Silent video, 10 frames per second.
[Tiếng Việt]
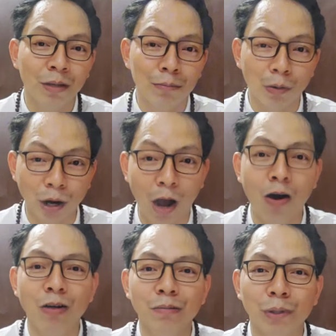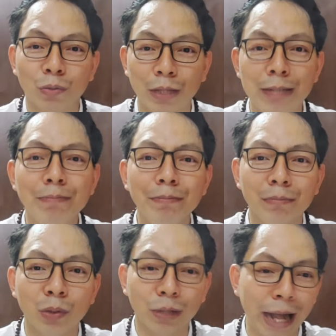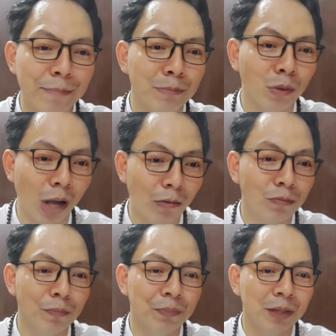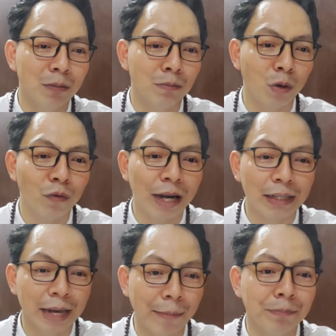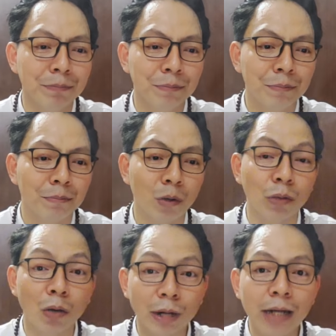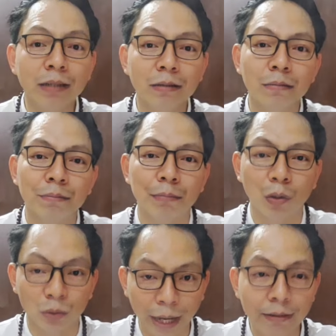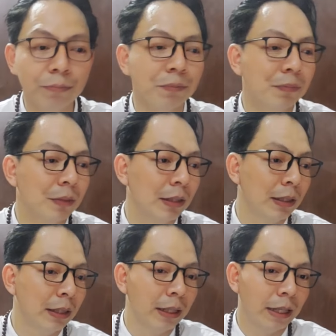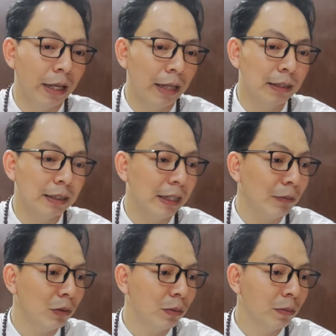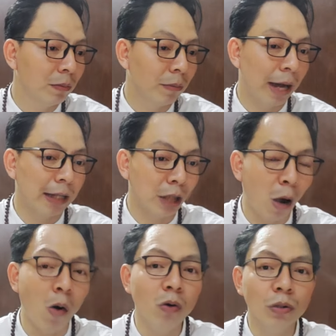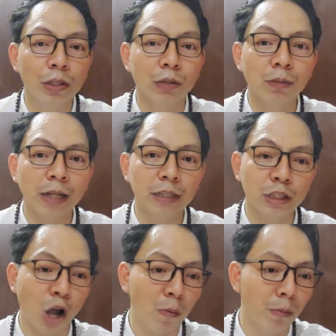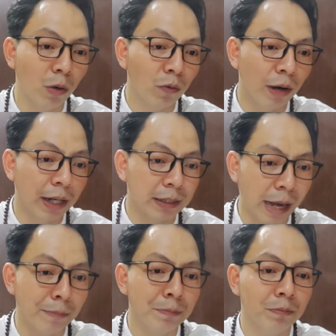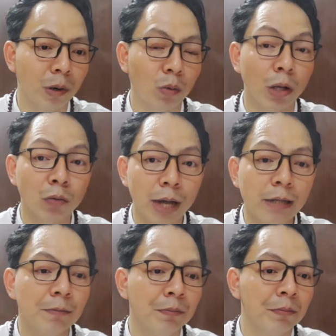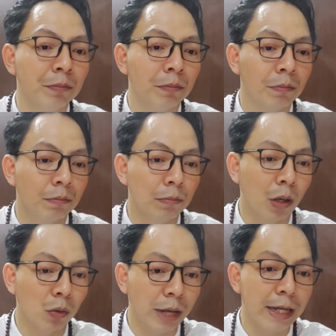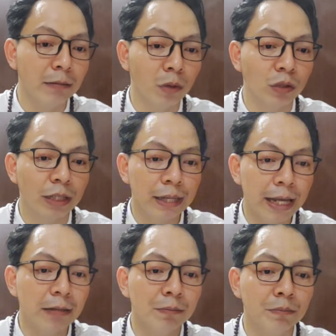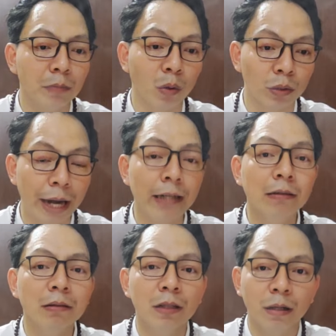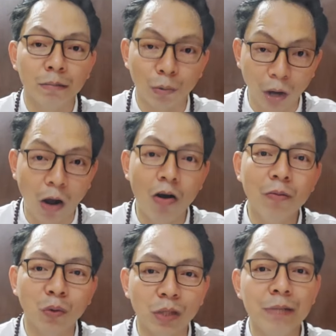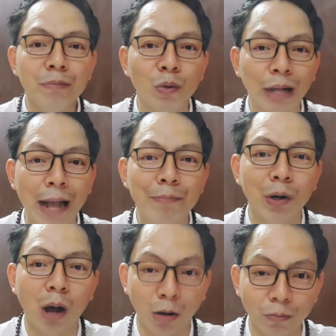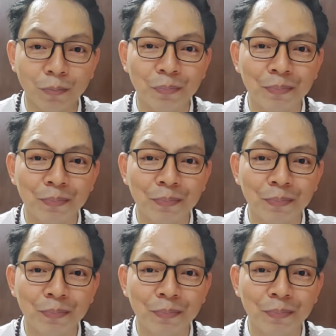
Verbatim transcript: màu đỏ, màu tím, màu cam, màu hồng, màu vàng đậm, màu nâu đất, màu trắng. Anh chị em mà hành thổ thì chúng ta sẽ chọn màu vàng đậm, màu nâu đất, màu đen, màu xanh đen, màu trắng, màu đỏ, màu tím, màu cam, màu hồng.